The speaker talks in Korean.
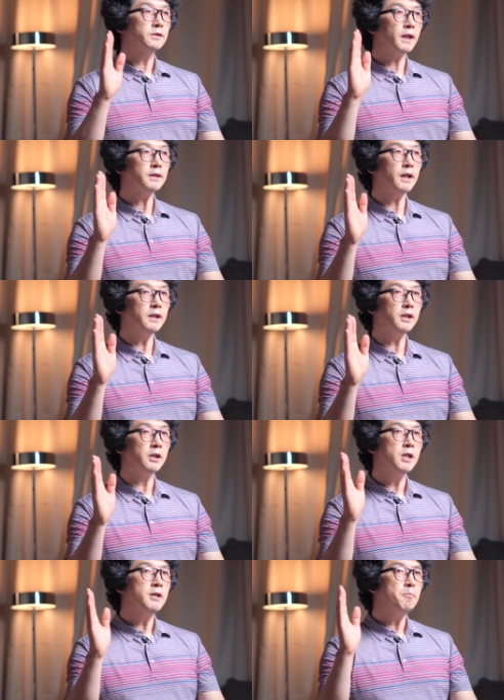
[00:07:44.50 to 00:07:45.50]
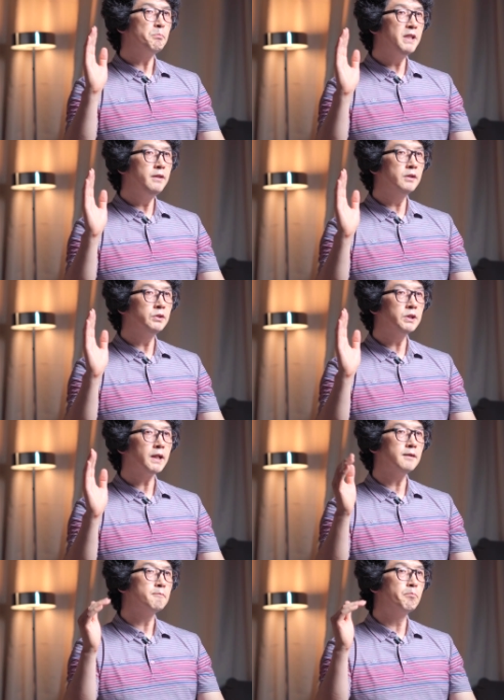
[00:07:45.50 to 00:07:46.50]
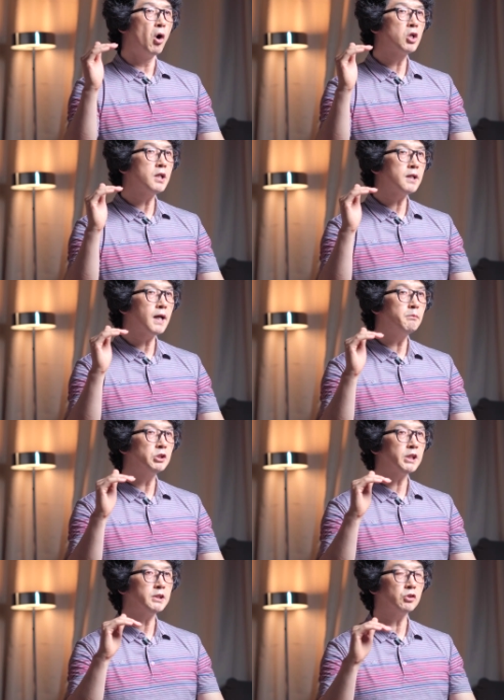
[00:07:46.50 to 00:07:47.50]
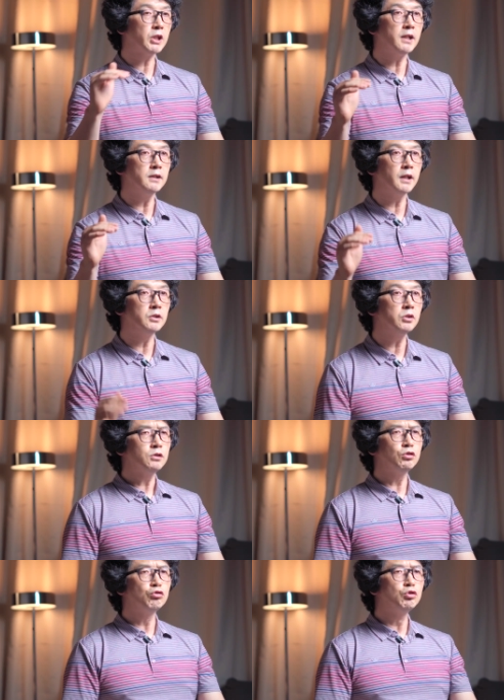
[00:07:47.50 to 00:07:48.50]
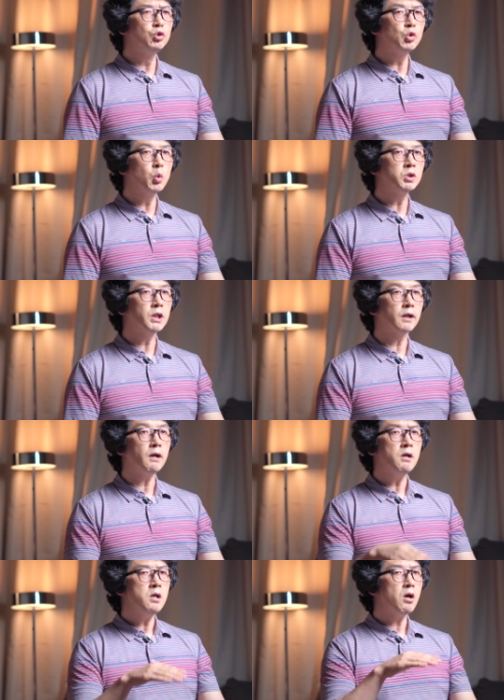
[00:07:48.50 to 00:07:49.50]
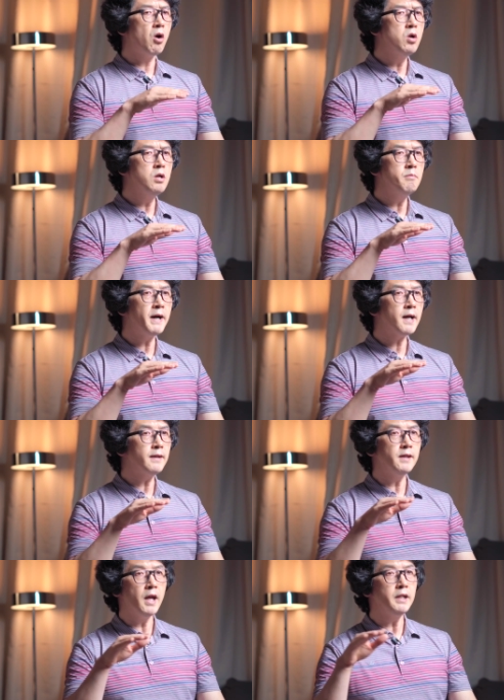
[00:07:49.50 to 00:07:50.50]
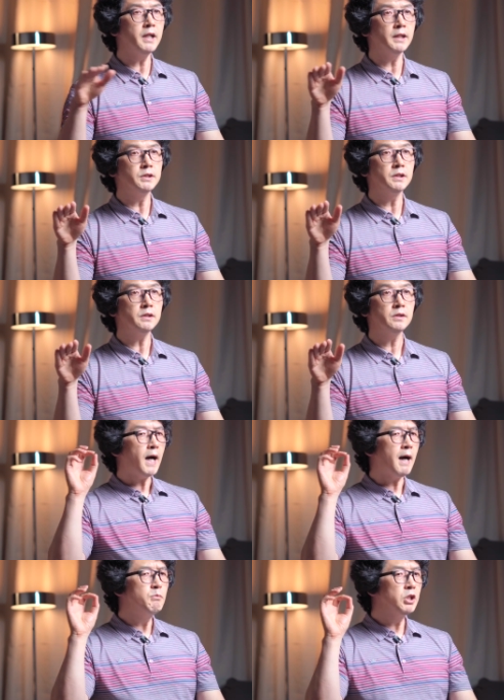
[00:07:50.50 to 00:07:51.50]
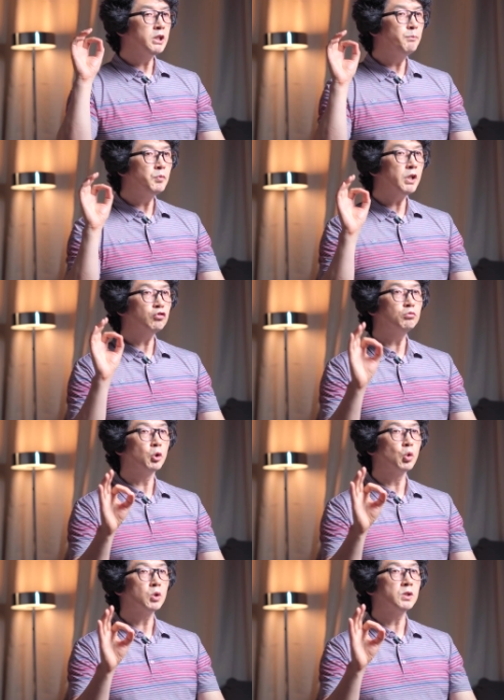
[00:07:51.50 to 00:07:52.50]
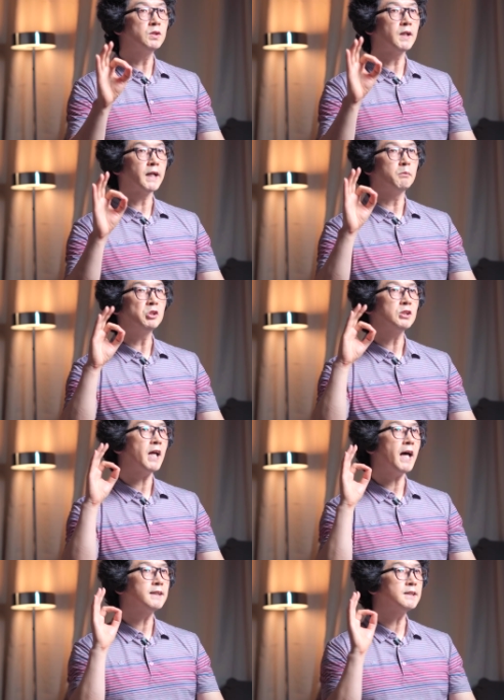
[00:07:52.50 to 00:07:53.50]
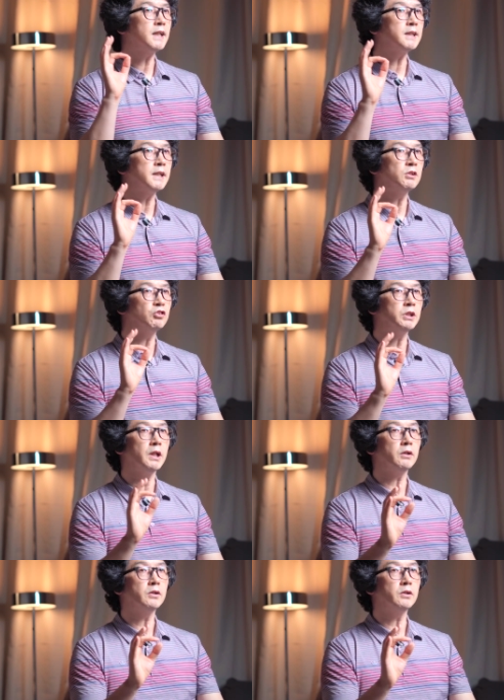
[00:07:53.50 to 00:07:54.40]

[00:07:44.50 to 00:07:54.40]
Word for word: 사탄이 믿는 자를 먹잇감을 찾으러 다닐 때는요, 그 눈동자가 얼마나 예리한지 아무리 깊게 숨어도 그 사람을 다 찾아낼 수 있대요.